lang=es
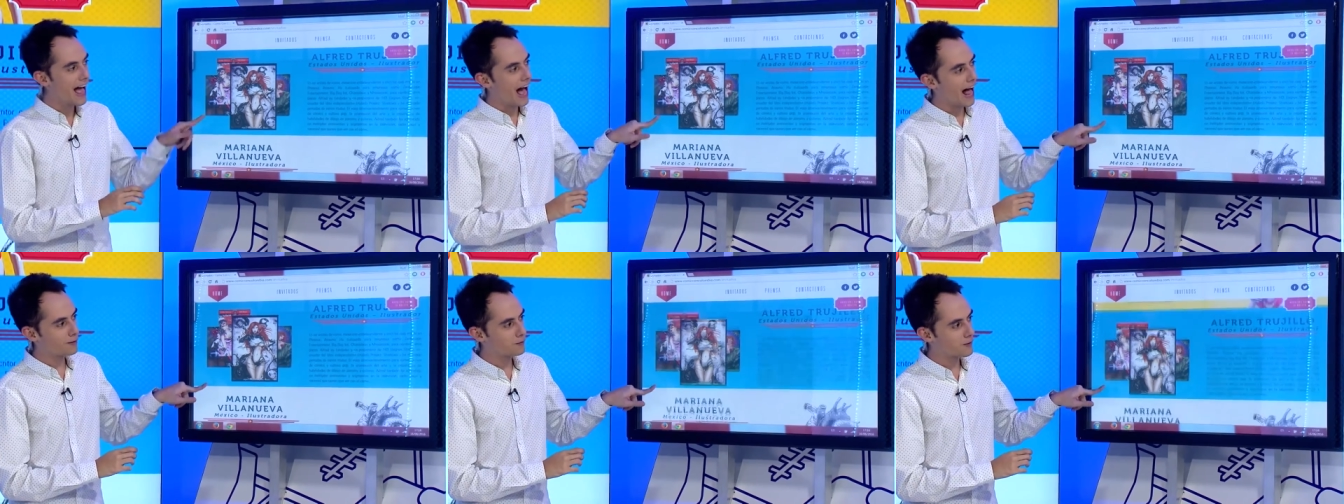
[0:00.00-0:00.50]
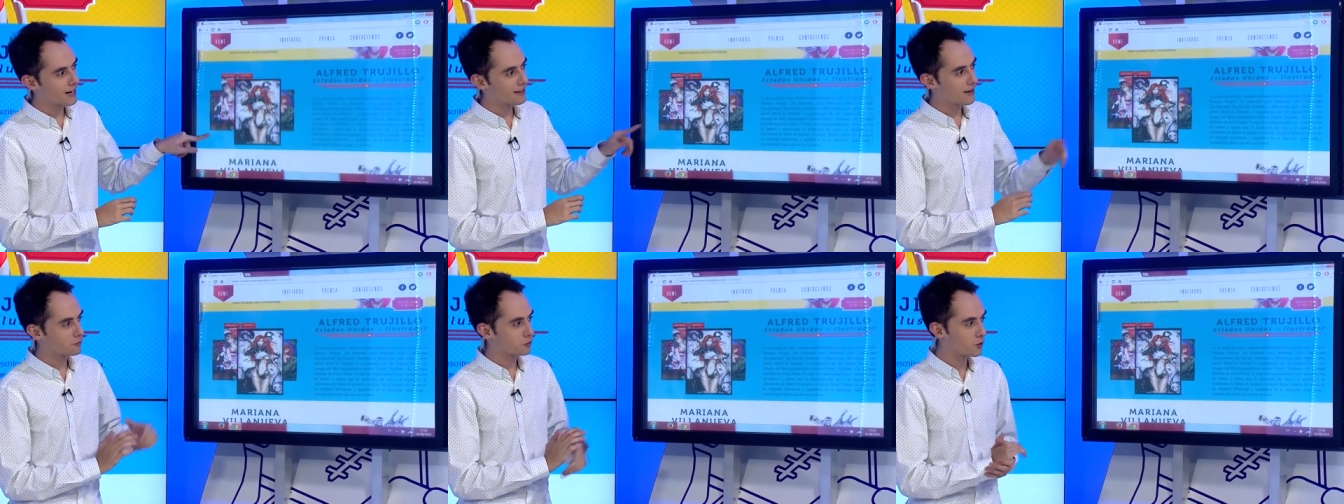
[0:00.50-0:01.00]

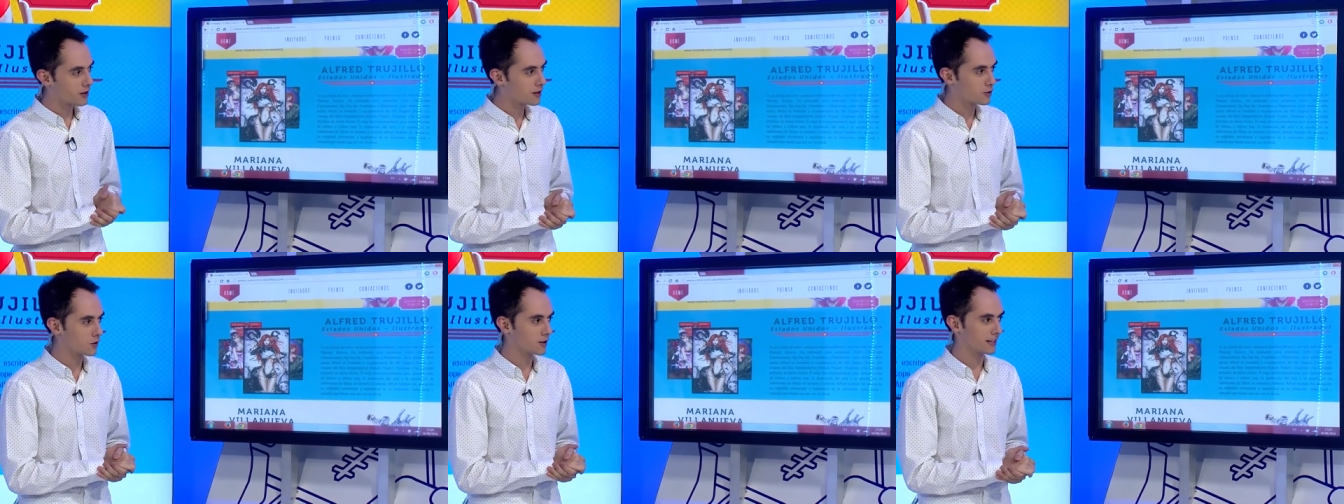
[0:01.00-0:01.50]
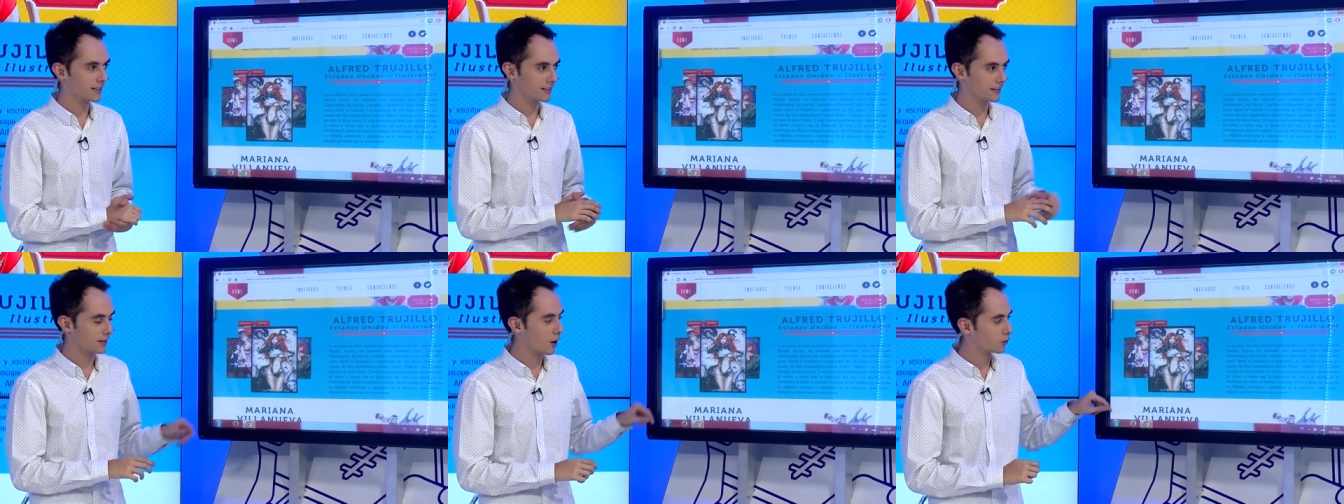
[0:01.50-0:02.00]
Alfred Trujillo, que es
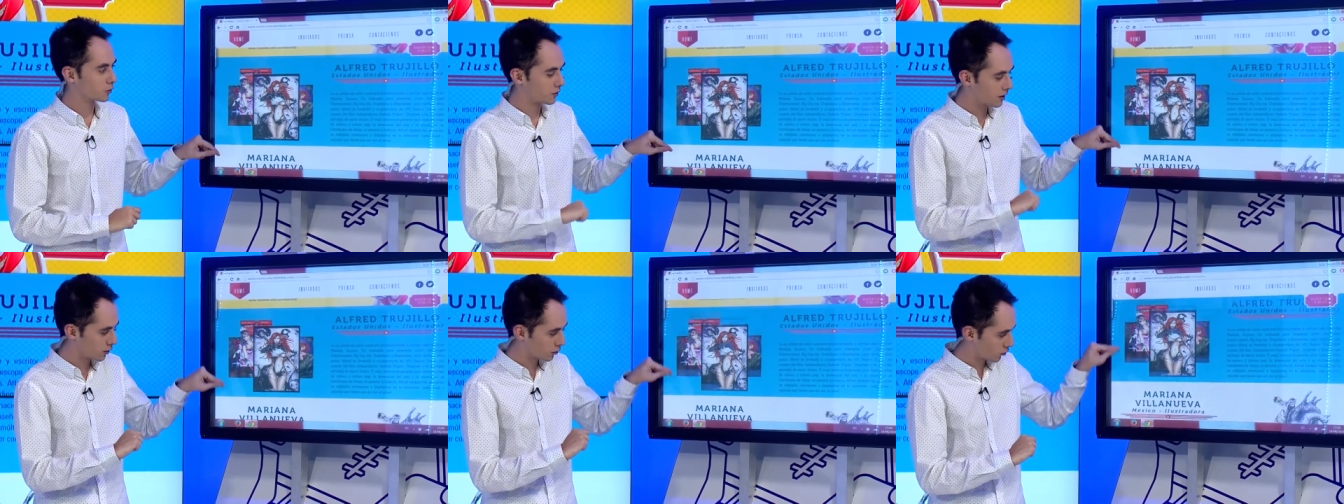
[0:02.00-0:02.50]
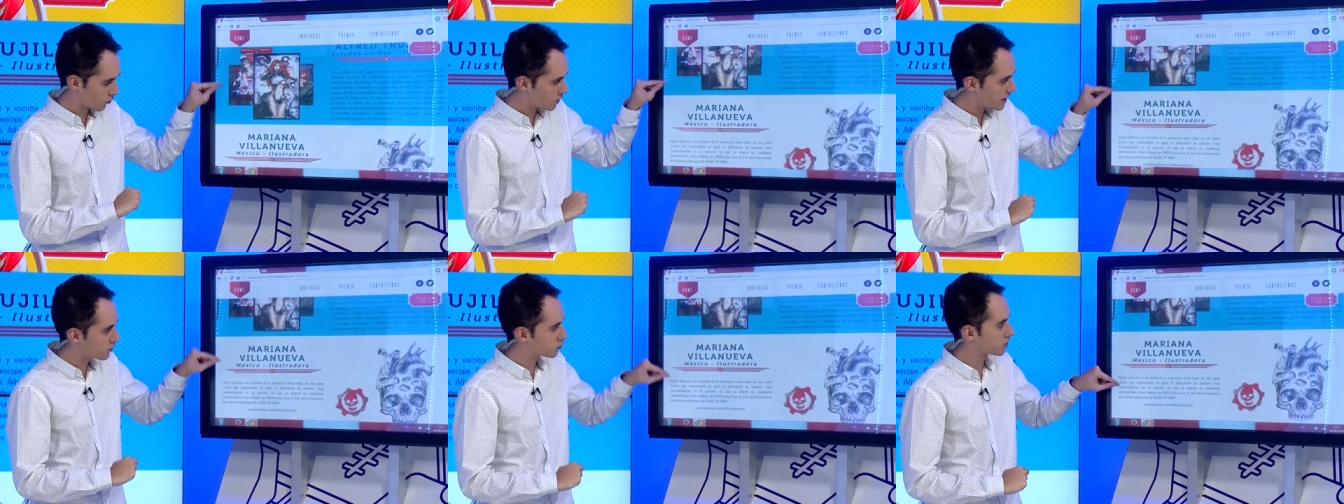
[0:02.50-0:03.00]
de Estados Unidos,
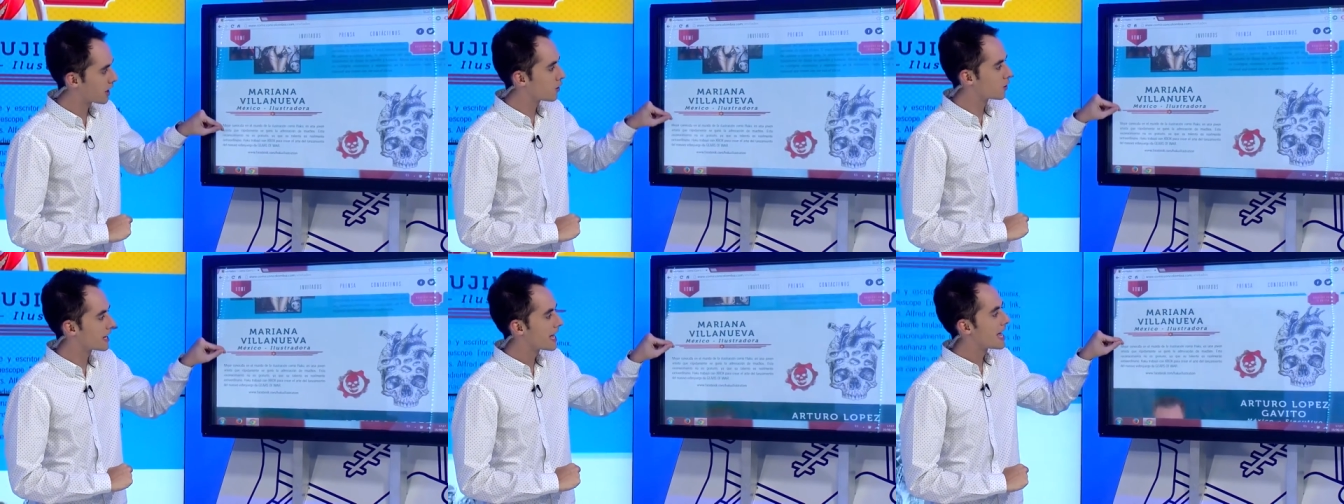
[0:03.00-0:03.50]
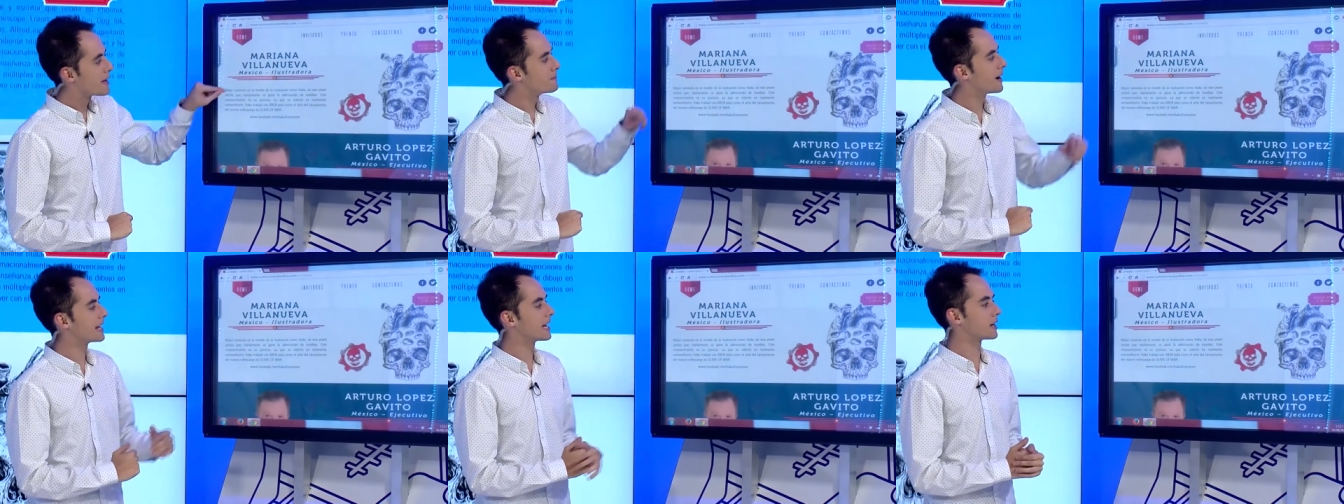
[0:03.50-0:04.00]
un ilustrador,
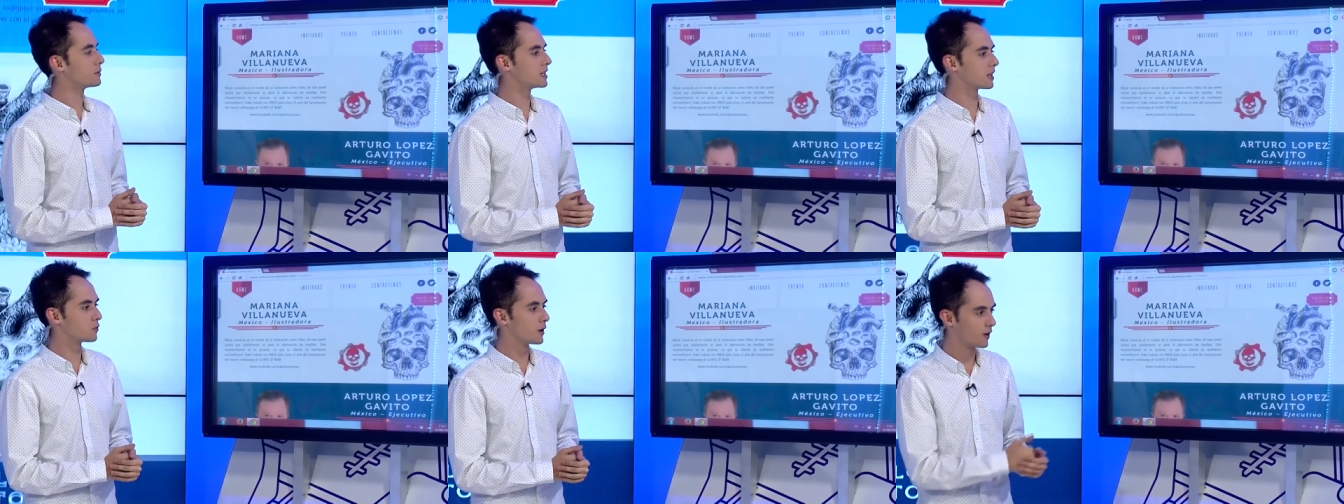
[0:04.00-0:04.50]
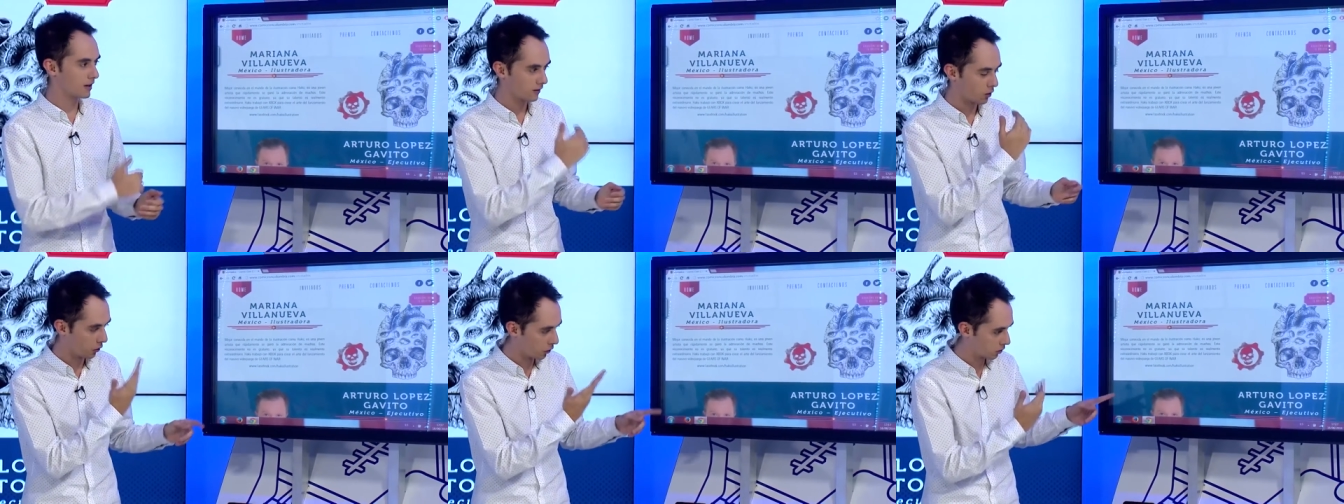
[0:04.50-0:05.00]
Mariana Villanueva,
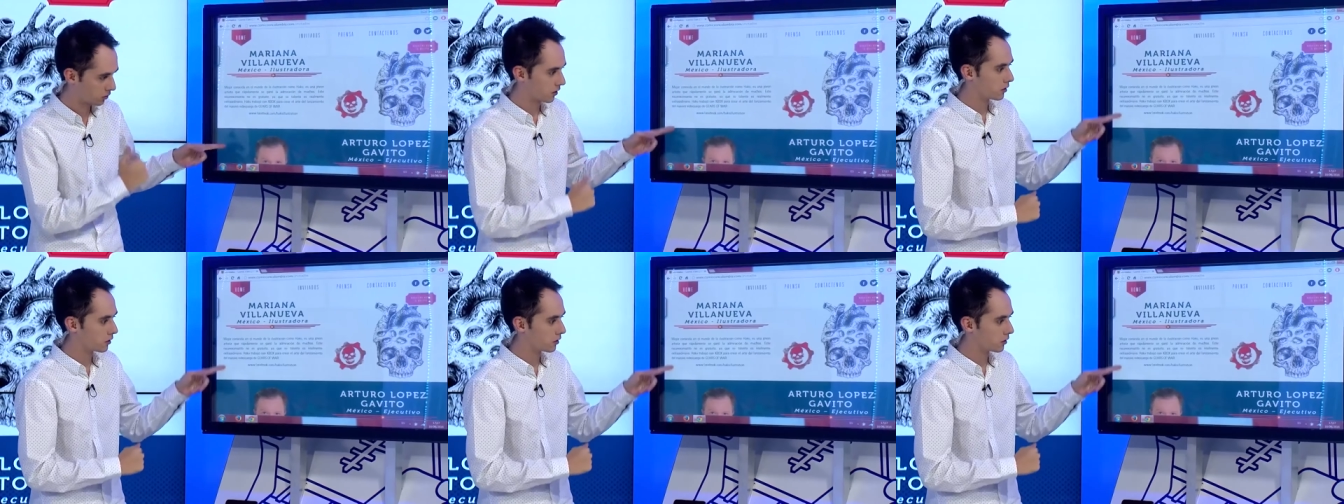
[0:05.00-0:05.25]
otra